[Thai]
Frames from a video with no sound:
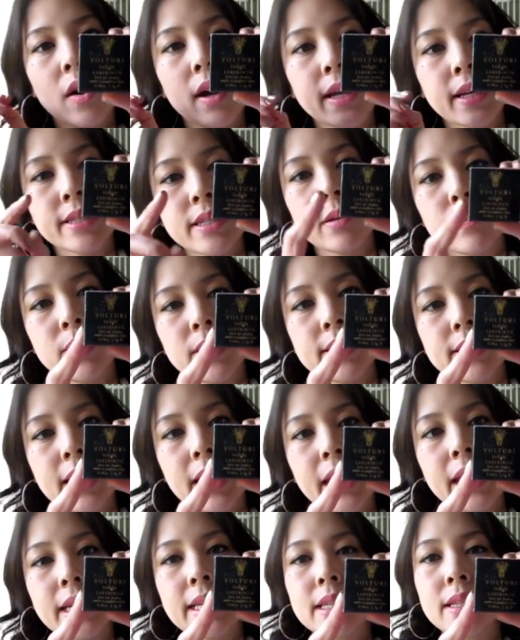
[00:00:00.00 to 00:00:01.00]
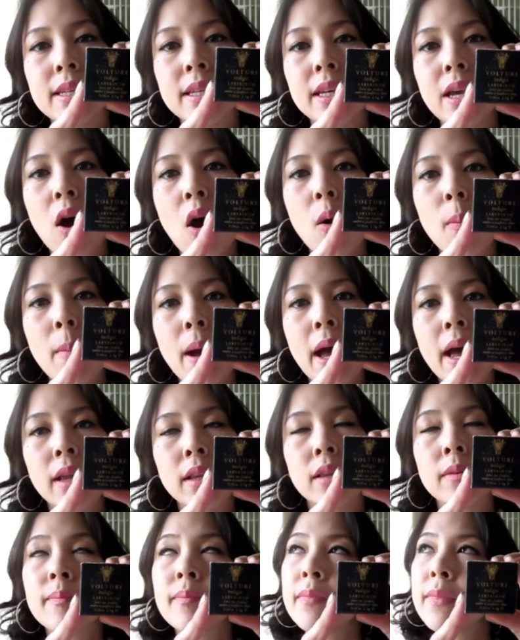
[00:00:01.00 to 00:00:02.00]
Collection พิเศษที่ออกมา
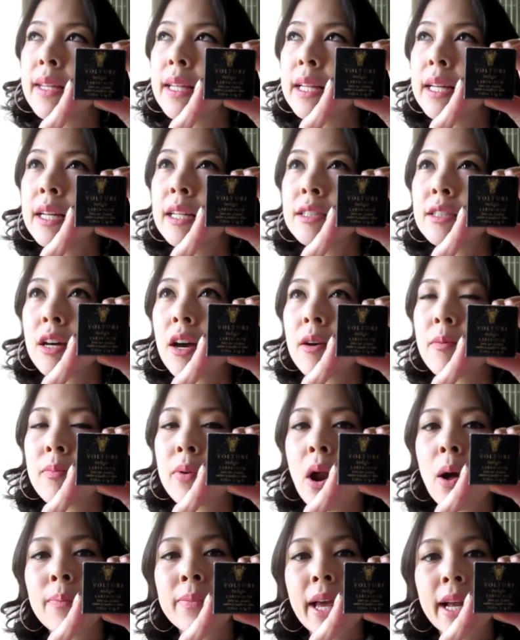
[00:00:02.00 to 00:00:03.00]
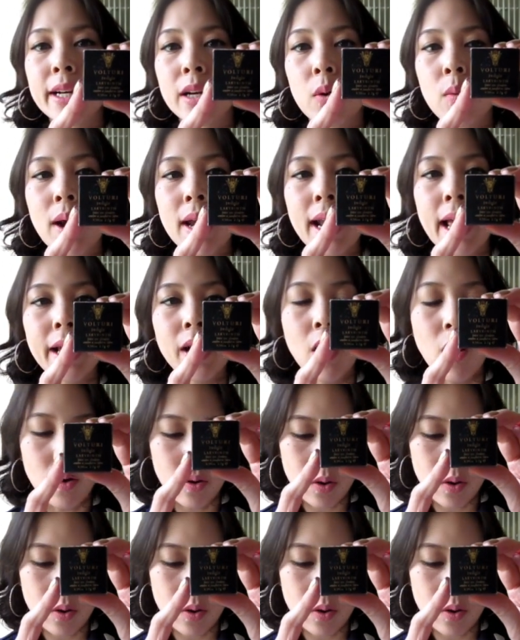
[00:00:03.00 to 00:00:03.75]
ตอนพร้อมหนัง Twilight ของ